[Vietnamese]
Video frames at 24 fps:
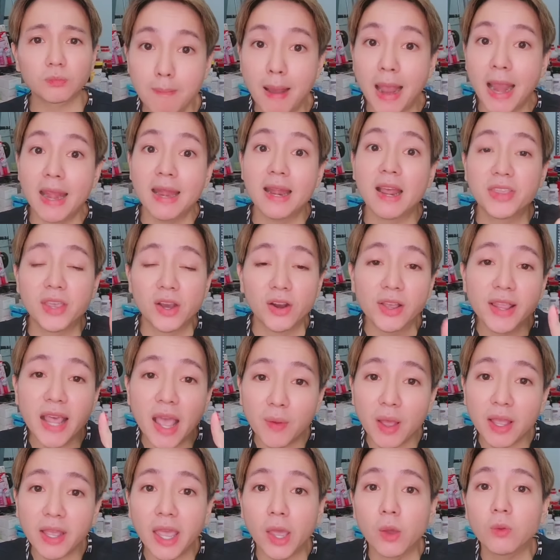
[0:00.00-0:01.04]
mày là chửi
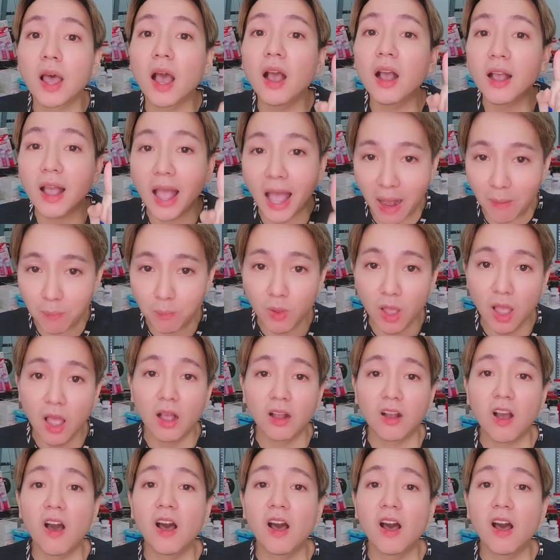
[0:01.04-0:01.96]
theo cái kiểu thất học,